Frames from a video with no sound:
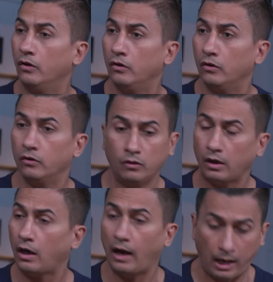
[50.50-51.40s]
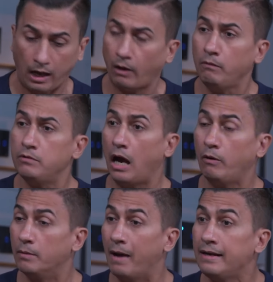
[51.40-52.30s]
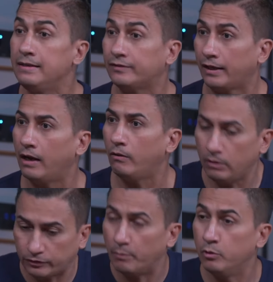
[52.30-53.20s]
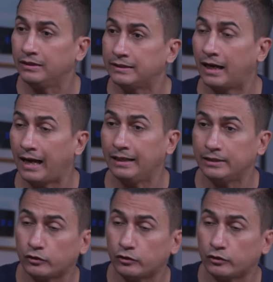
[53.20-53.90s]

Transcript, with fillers: Loh, loh, aku, udah, aku udah mandi, sayang. Aku udah sabunan tiga kali,